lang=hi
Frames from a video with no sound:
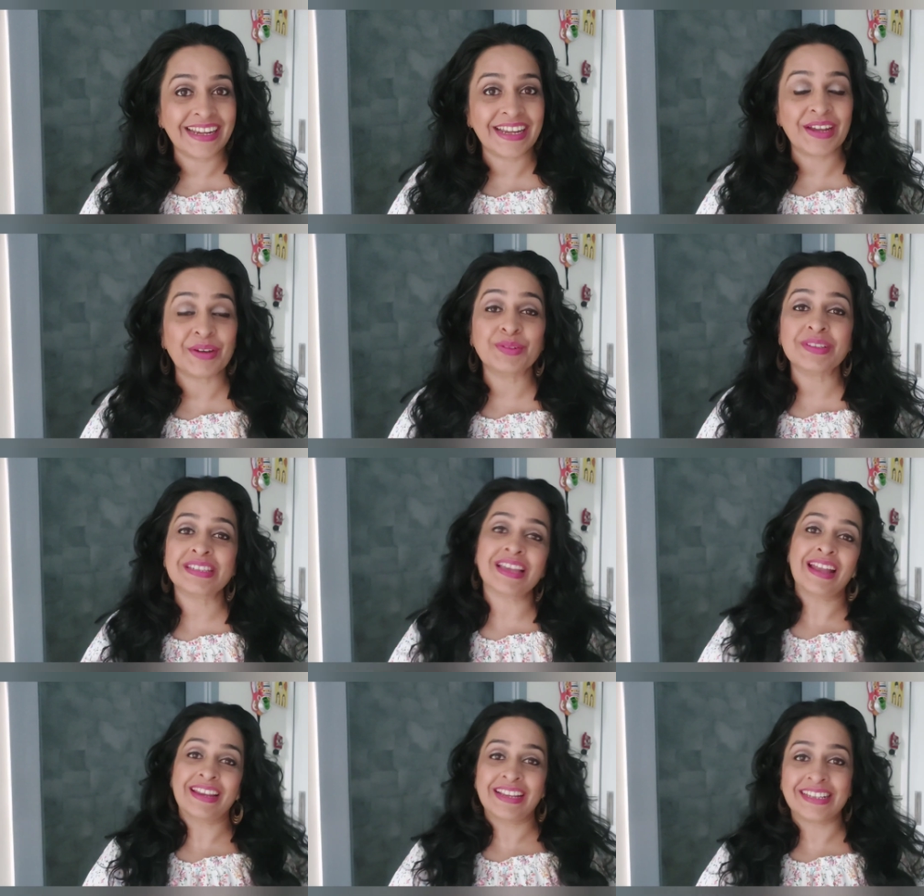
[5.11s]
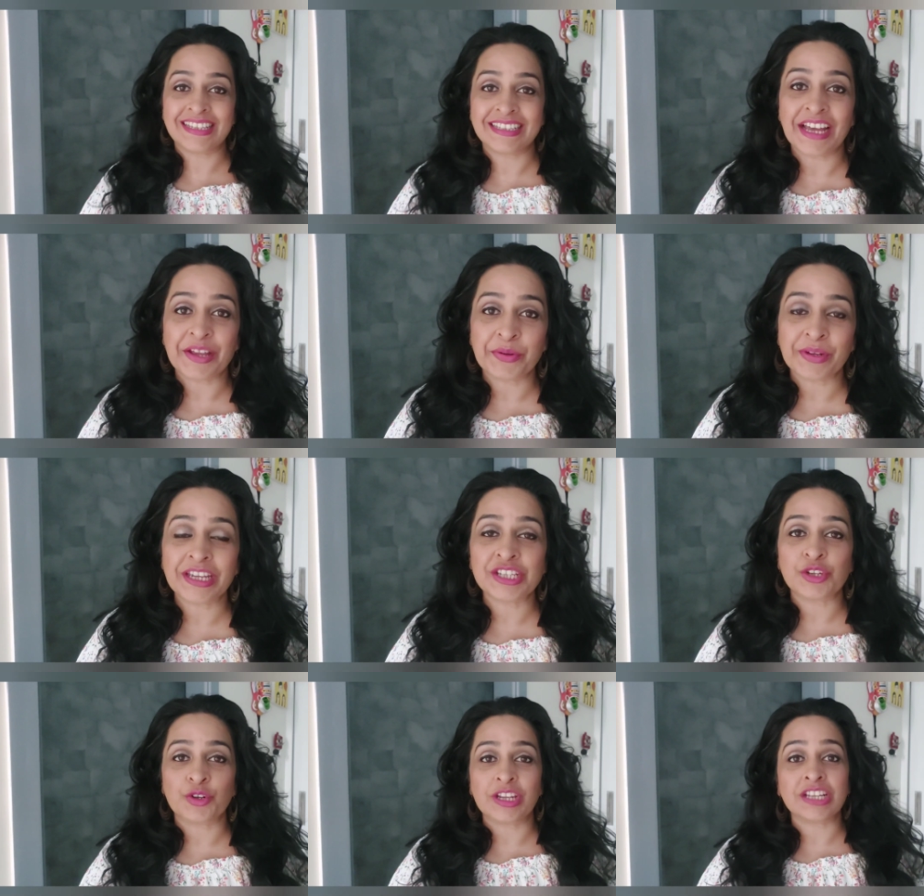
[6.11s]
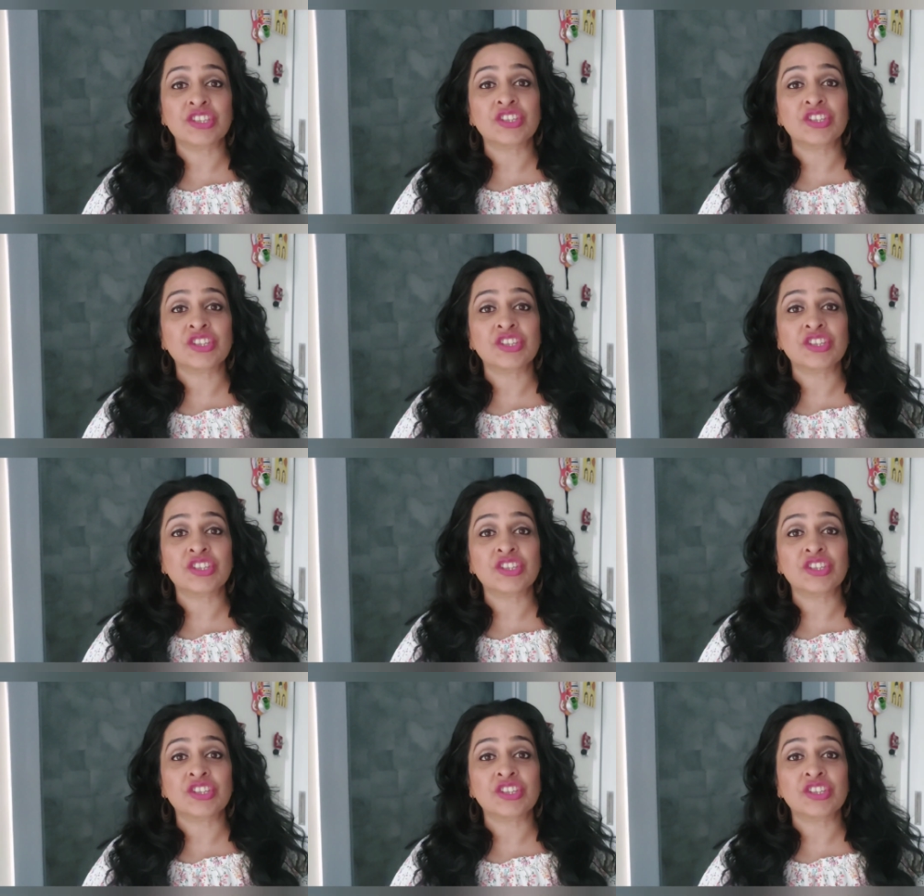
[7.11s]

हैं उन सारे ही सितारों के जिन्होंने